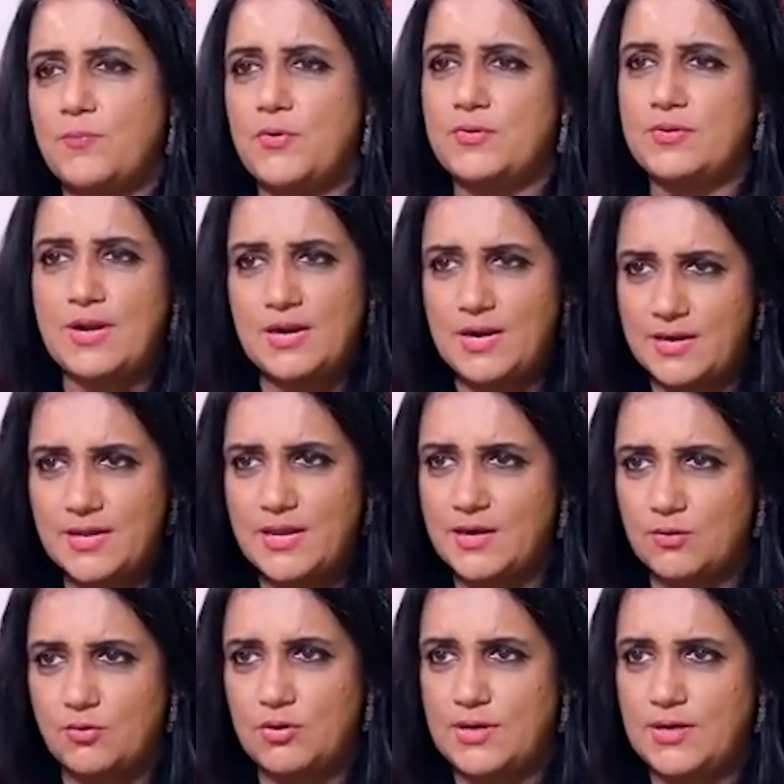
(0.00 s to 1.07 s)
అప్పుడు నన్ను అడిగారు
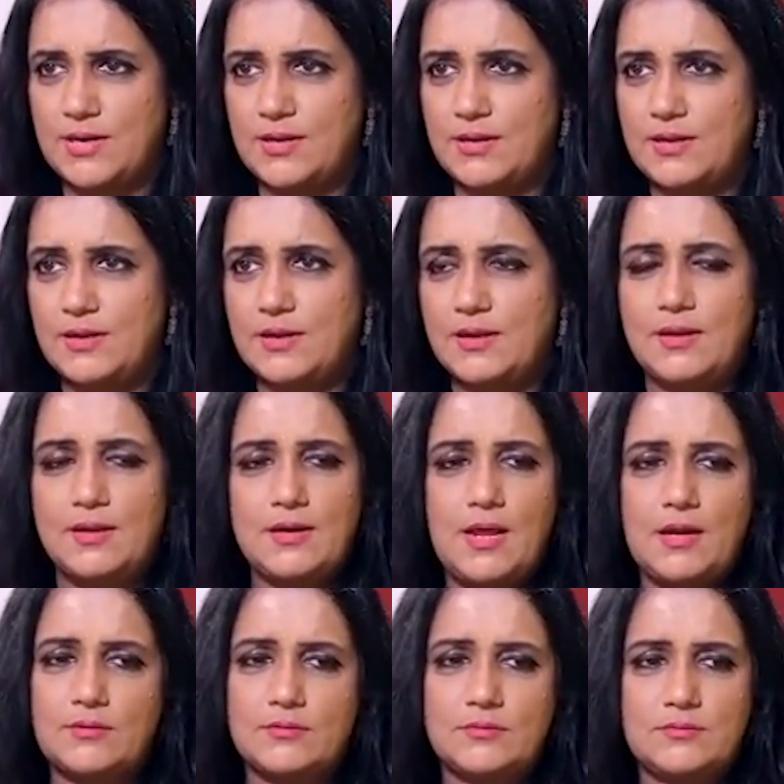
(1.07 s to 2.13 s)
అనుకోండి
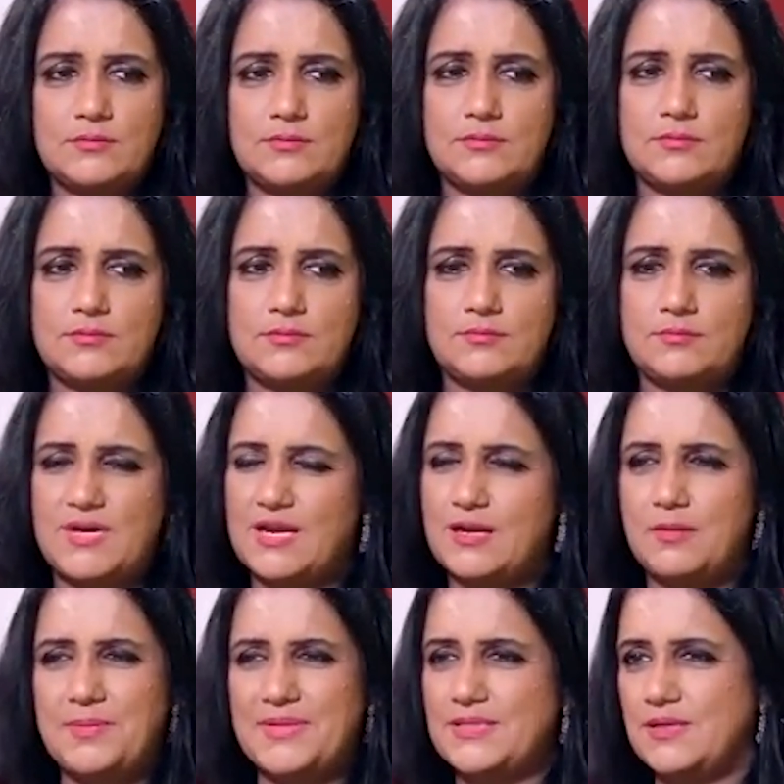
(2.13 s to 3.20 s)
నాకు
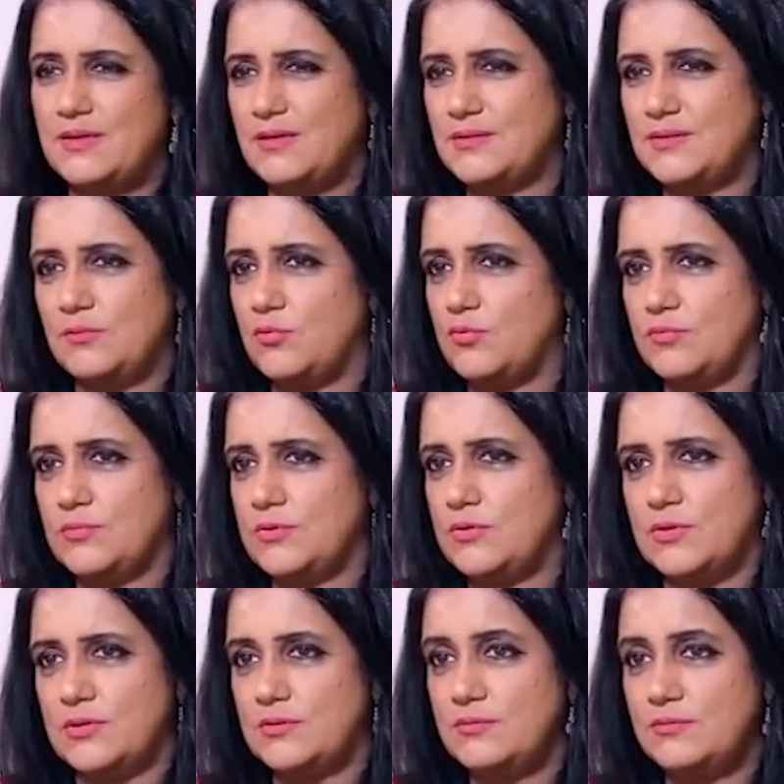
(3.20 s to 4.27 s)
నగలు పెద్ద అంత
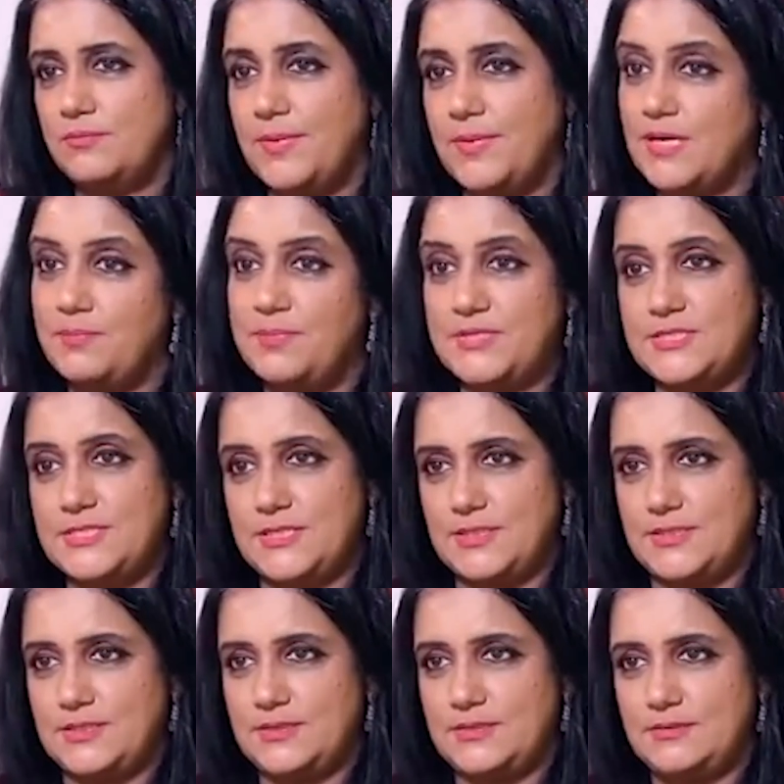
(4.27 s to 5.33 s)
ఉండదు బట్టలు పిచ్చి
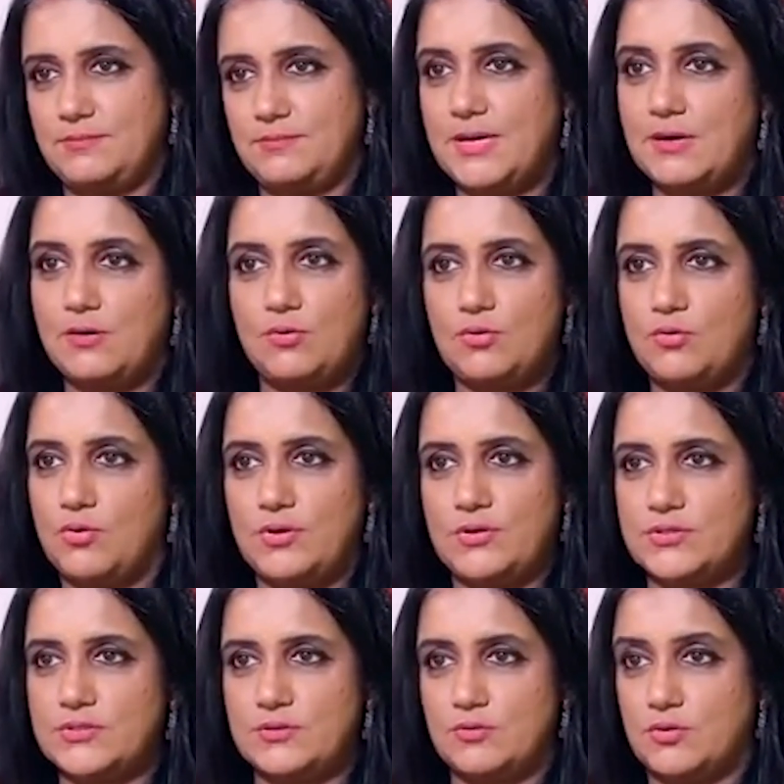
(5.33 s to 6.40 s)
బట్టలు కొనుక్కోవడం
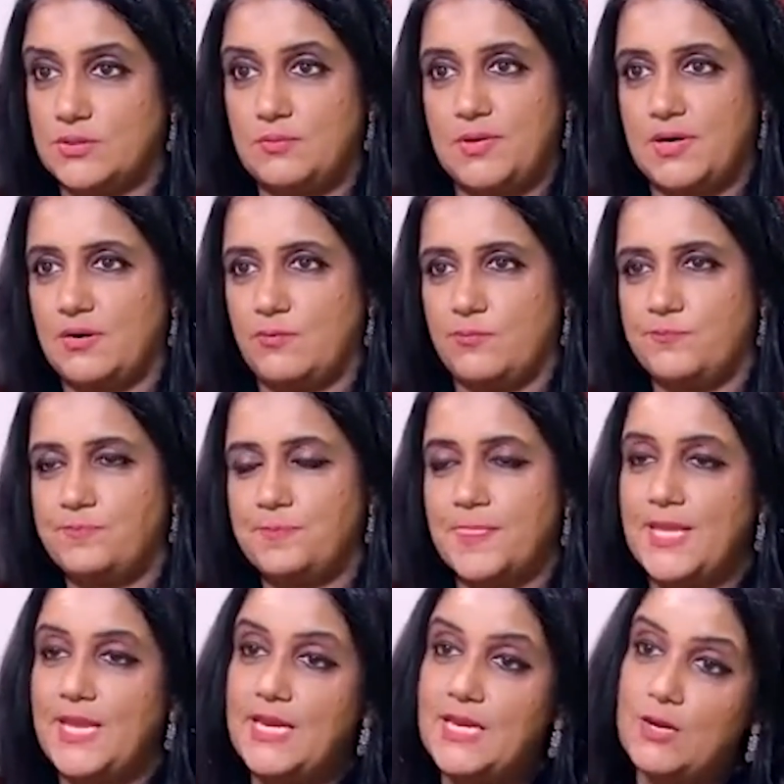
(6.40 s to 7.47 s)
ఇష్టం కొత్త బట్టలు
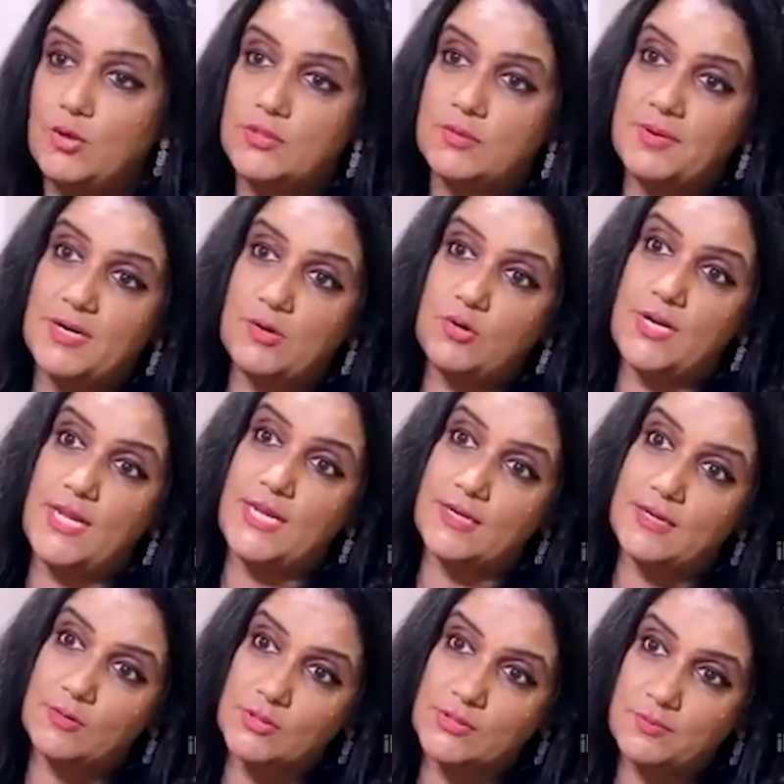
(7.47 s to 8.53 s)
ఎన్ని కొత్త బట్టలు ఉన్నా
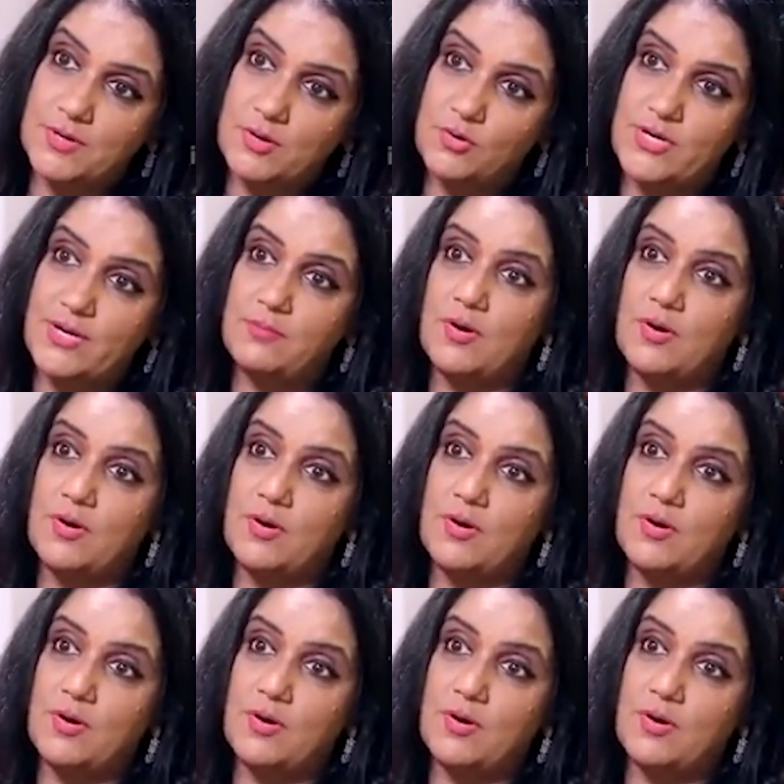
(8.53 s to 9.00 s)
ఇంకా కొత్త బట్టలు ఉంటే